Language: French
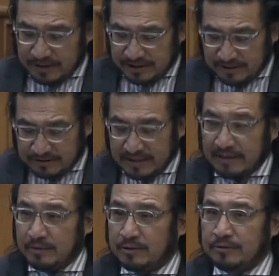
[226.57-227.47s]
En
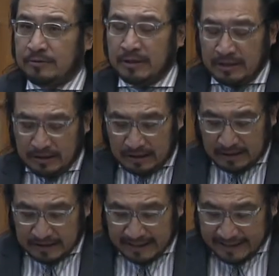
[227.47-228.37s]
1929, les
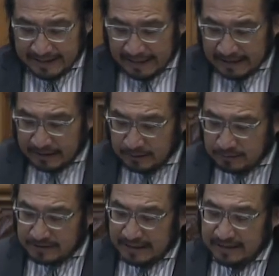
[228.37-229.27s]
commissaires
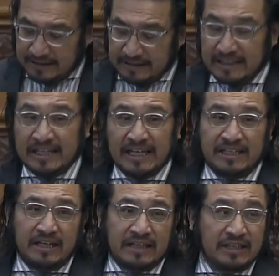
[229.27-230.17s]
sont allés à
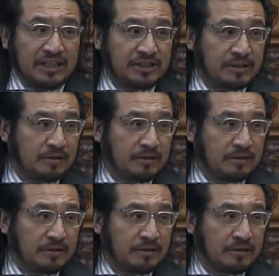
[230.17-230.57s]
KR euh,